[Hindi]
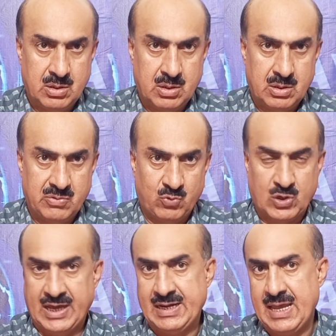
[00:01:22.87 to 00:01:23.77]
वो
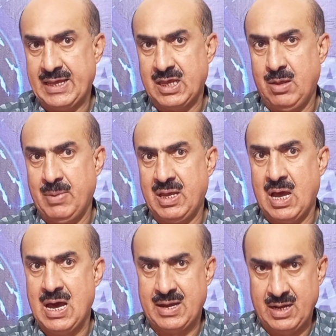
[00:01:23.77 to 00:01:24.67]
कह रहे हैं कि मैं
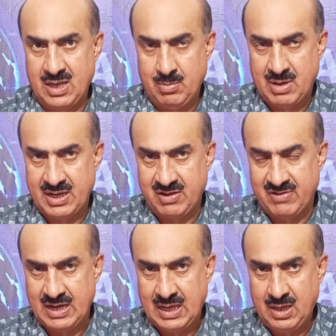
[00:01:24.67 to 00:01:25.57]
हार नहीं मानने
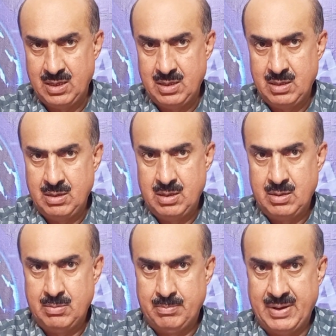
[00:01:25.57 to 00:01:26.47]
वाला
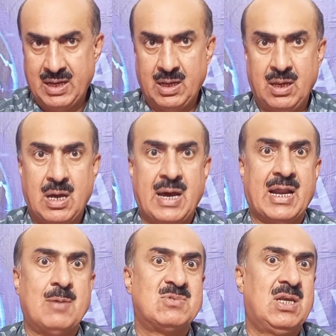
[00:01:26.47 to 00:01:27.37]
मैं
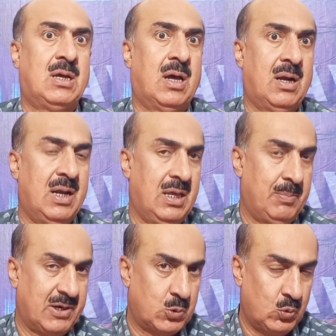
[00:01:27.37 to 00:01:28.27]
आराम से घर नहीं
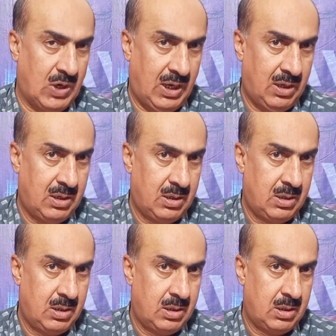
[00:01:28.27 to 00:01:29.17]
बैठूंगा
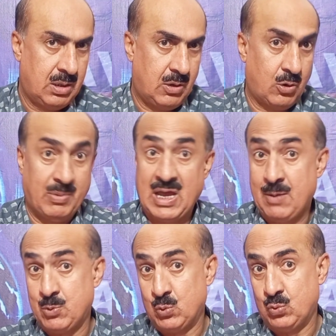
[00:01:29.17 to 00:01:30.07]
और मैं आप
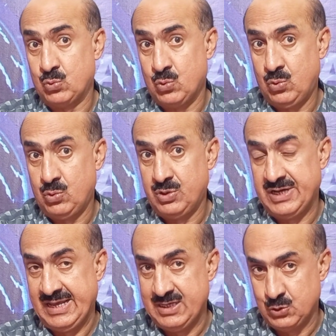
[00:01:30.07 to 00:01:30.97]
लोगों को
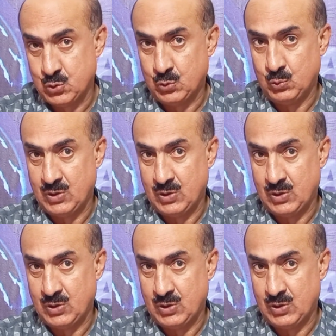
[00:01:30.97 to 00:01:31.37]
नहीं छोड़ूंगा